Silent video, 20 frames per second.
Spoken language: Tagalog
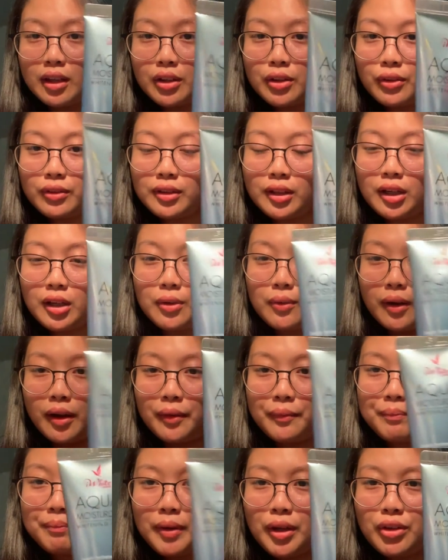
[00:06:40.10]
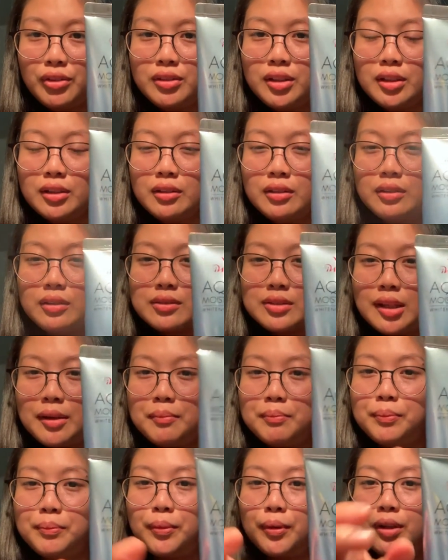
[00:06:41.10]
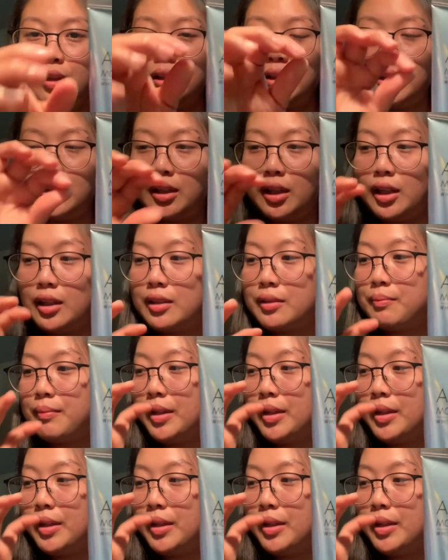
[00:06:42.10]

Itong dalawa. Meron din sample, like,